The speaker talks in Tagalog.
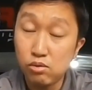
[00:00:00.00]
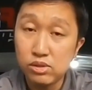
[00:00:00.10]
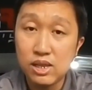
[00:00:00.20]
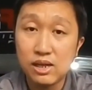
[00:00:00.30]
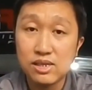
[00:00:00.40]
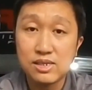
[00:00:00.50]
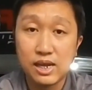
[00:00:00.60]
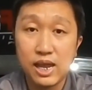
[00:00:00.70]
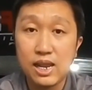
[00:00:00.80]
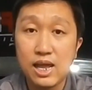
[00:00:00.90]
load ng
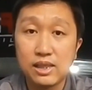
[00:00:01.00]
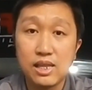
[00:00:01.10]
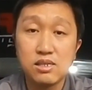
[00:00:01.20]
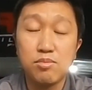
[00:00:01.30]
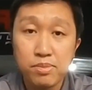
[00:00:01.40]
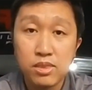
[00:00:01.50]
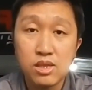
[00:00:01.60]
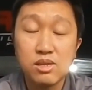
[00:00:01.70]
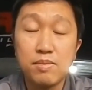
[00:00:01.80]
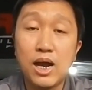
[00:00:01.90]
sasakyan natin sa,
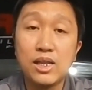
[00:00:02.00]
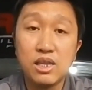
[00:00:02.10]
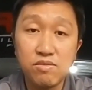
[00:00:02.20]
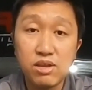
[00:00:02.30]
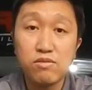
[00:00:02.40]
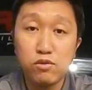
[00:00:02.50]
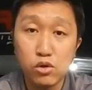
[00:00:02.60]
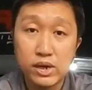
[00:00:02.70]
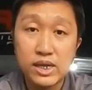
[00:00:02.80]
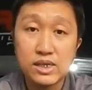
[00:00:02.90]
sa mga uneven
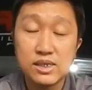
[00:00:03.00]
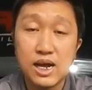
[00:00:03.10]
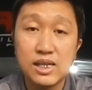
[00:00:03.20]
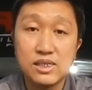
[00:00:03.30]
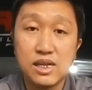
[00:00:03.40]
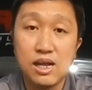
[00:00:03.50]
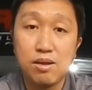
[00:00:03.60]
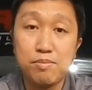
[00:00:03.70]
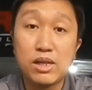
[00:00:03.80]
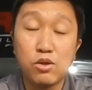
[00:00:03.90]
floorings at
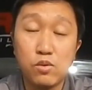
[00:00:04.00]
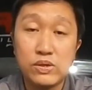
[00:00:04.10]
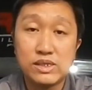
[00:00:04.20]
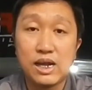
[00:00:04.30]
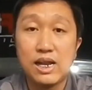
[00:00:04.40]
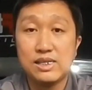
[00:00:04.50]
sa potholes sa